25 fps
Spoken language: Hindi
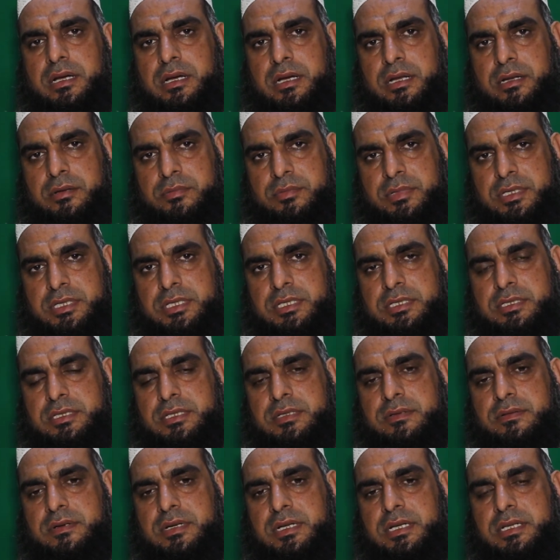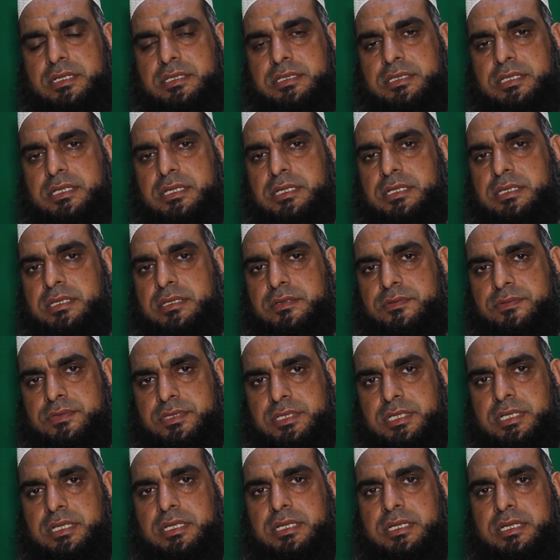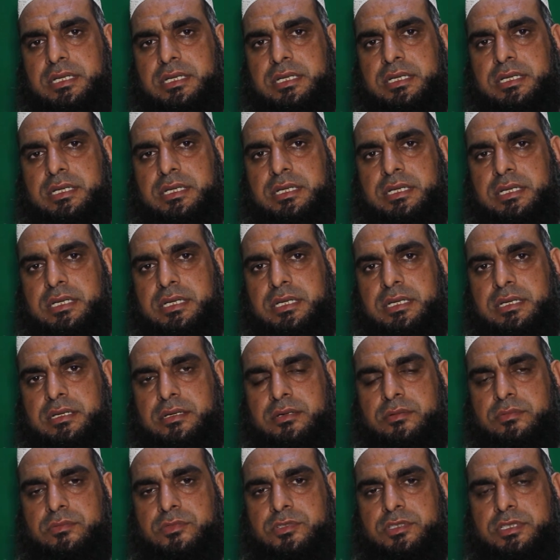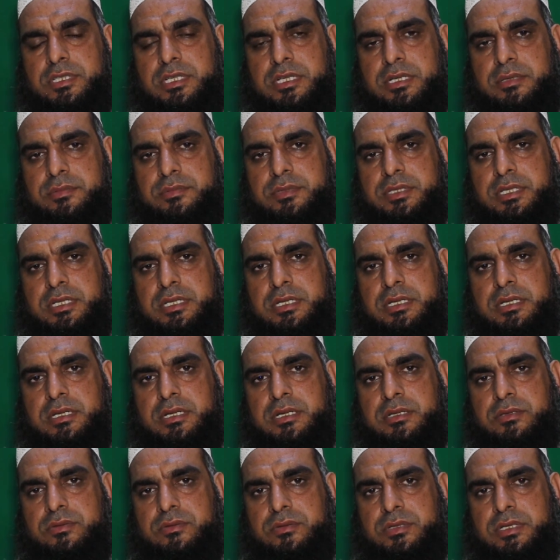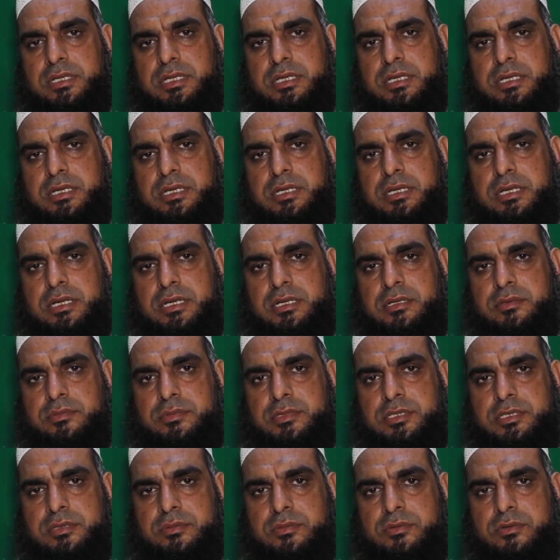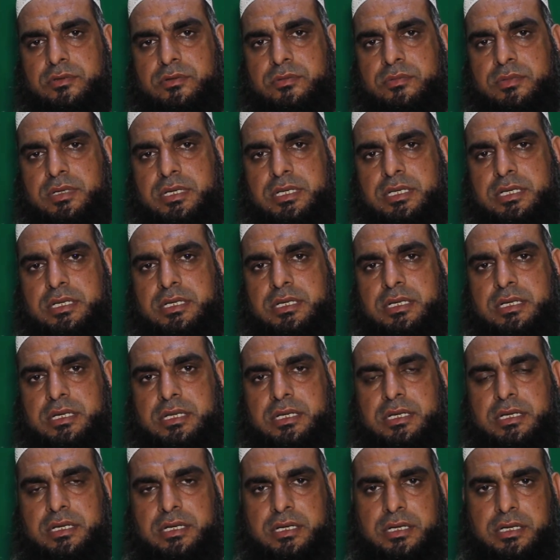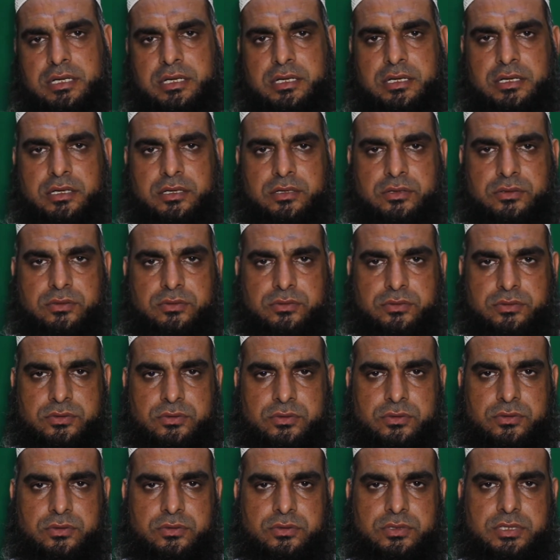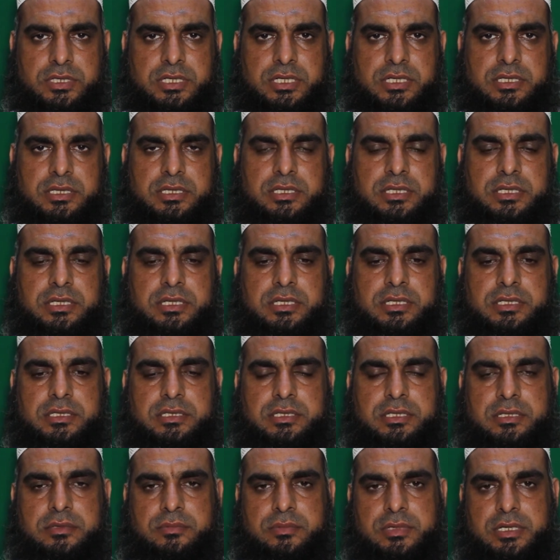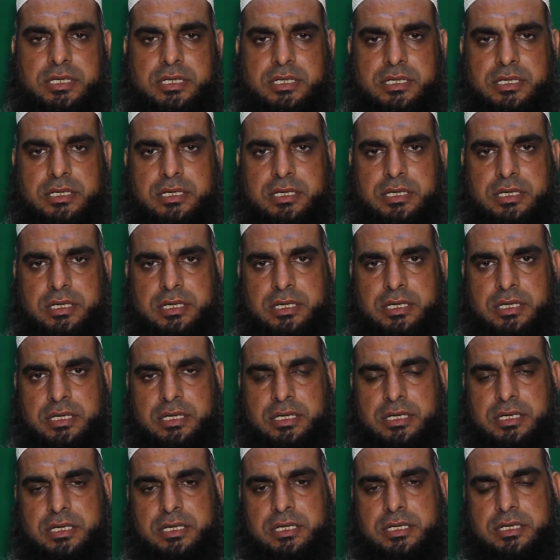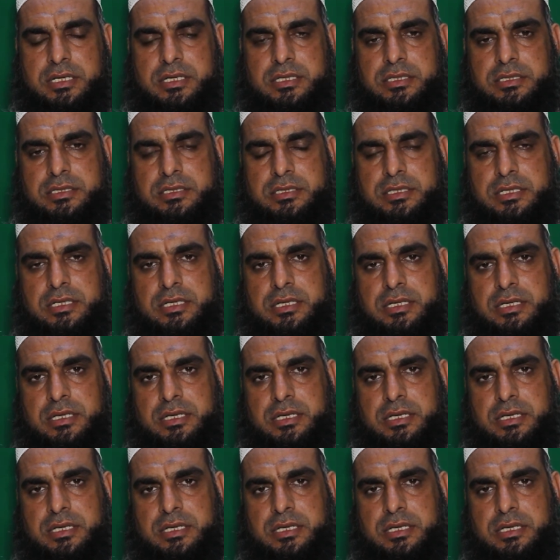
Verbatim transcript: अलबत् इस हवाले से तफसील ये है कि मस्तहब तरीक़ा तो ये है कि आदमी जब क़ुरबानी करे तो उस गोश्त के तीन हिस्से बनाए एक हिस्सा